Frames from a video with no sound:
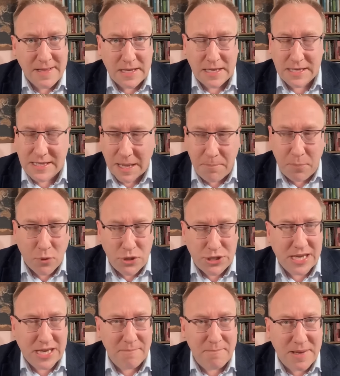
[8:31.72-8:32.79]
Y, ta
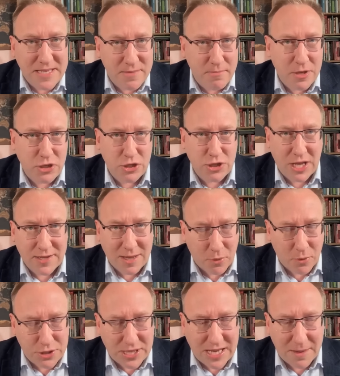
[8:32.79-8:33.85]
polityka bezmyślna, ta
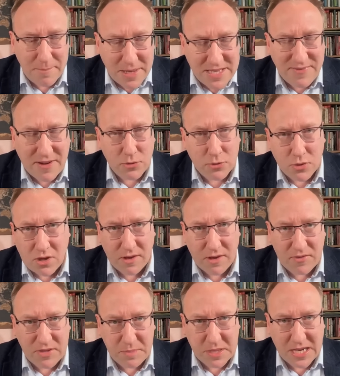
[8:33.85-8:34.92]
polityka
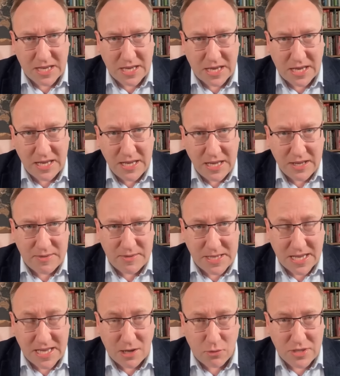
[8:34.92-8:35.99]
bezwarunkowego wspierania,
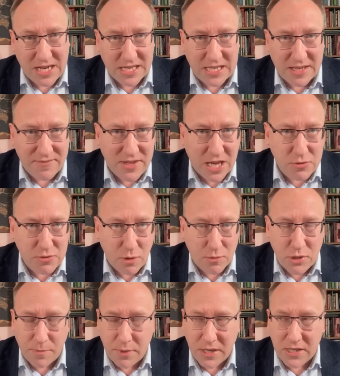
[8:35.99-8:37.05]
wspierania Ukrainy. W naszym
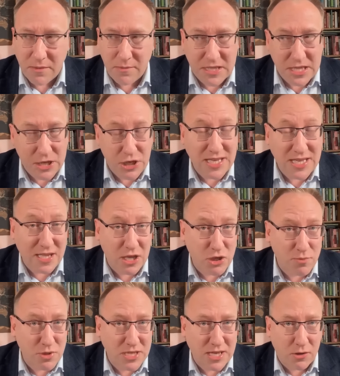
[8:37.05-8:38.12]
dobrze pojętym interesie jest jak
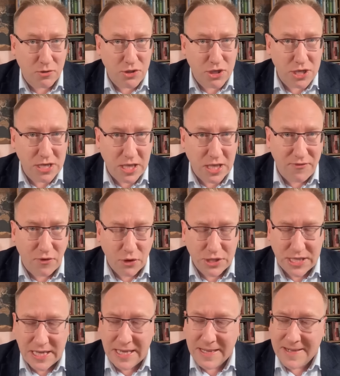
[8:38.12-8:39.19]
najszybsze zakończenie tej
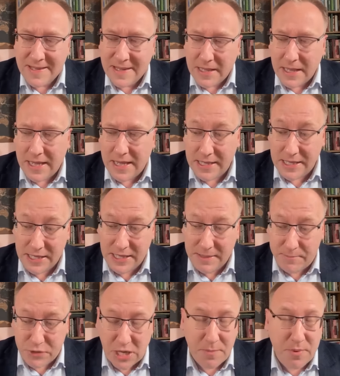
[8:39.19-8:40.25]
wojny e, i
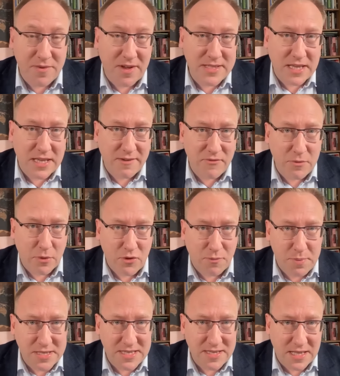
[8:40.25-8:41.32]
przeprowadzenie wyborów
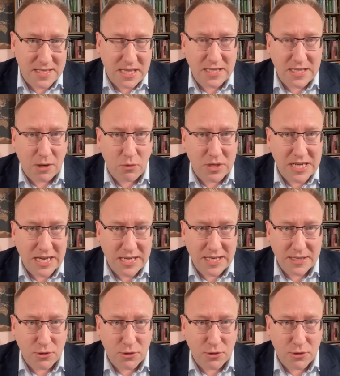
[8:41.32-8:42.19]
prezydenckich na Ukrainie.